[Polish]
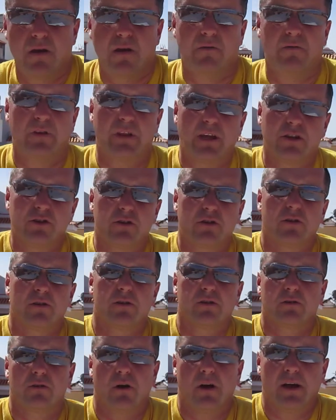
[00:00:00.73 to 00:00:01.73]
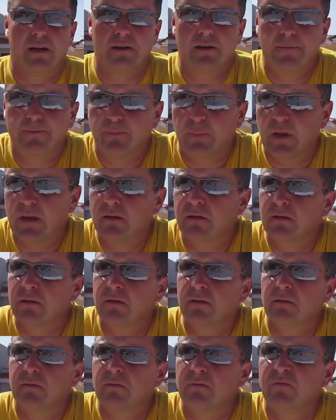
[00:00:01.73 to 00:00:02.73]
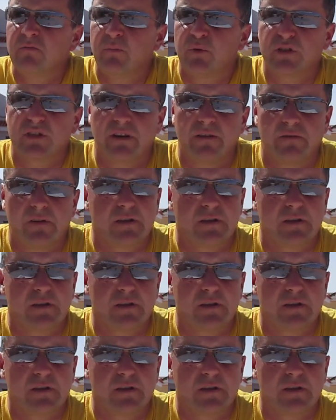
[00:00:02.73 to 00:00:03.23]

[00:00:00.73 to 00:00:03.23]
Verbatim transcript: Witajcie drodzy kochani, yy, poznaję